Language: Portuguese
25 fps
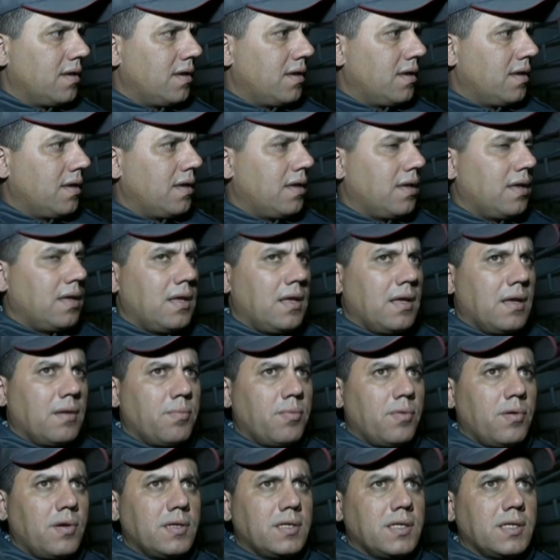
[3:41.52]
e a
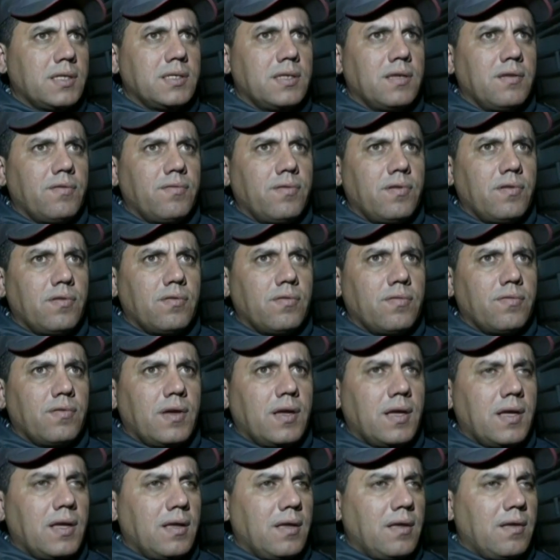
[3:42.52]
Polícia Civil
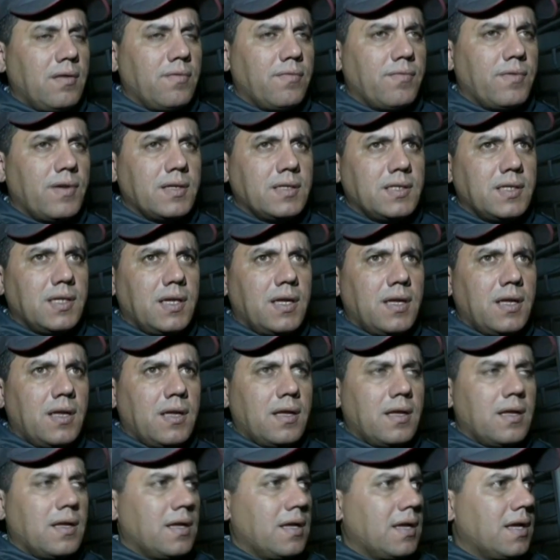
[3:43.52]
vai fazer
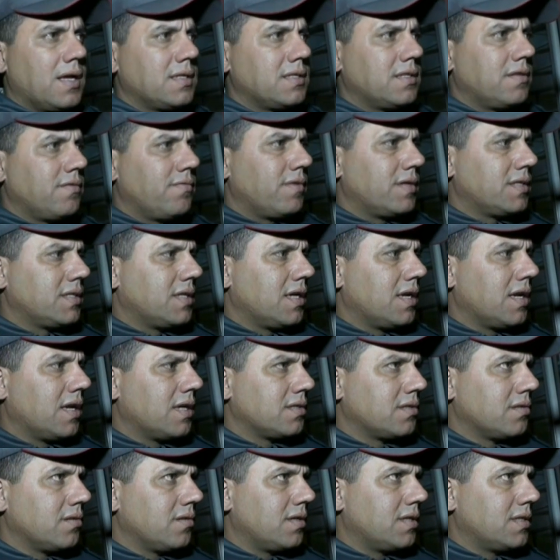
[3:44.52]
as
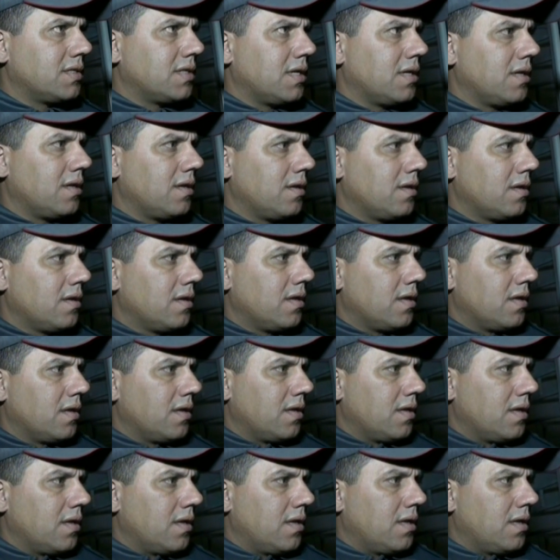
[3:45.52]
investigações aí.
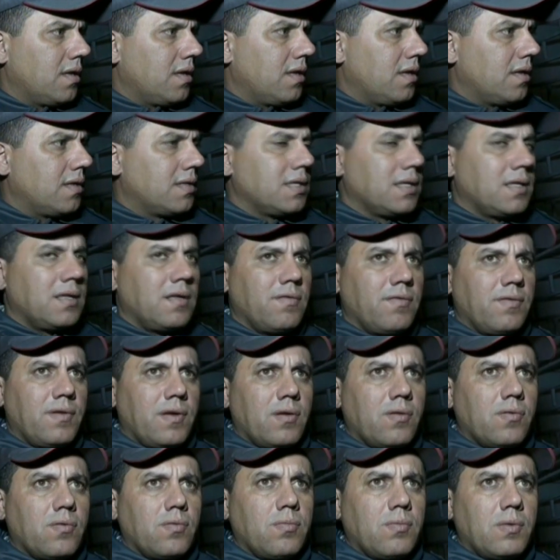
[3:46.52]
E se tiver
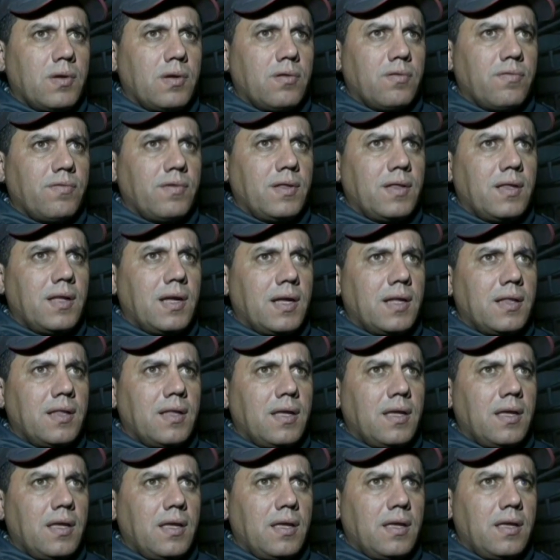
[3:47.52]
alguma novidade
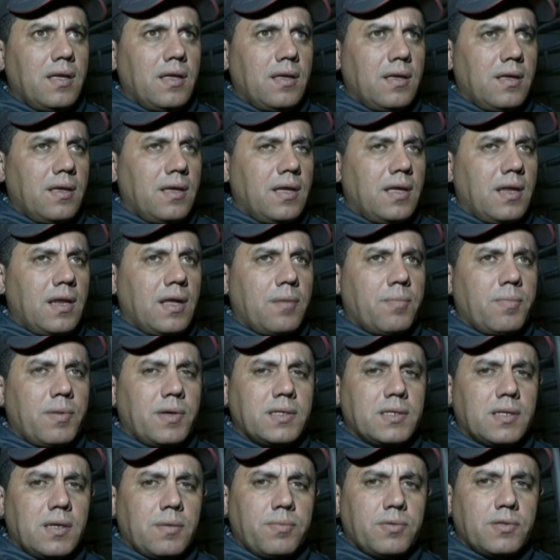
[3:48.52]
aí, irá
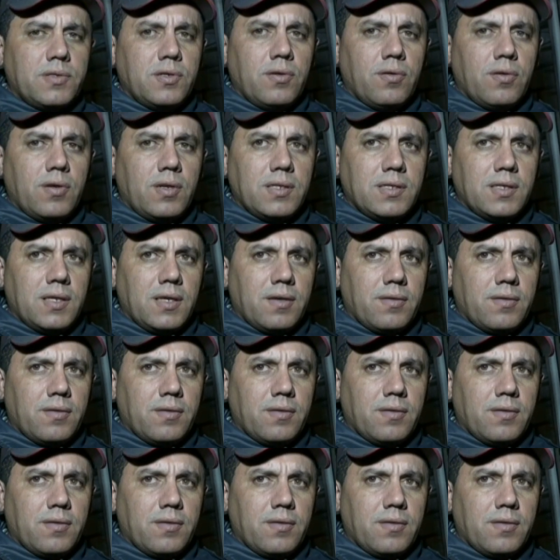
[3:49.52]
passar para os senhores.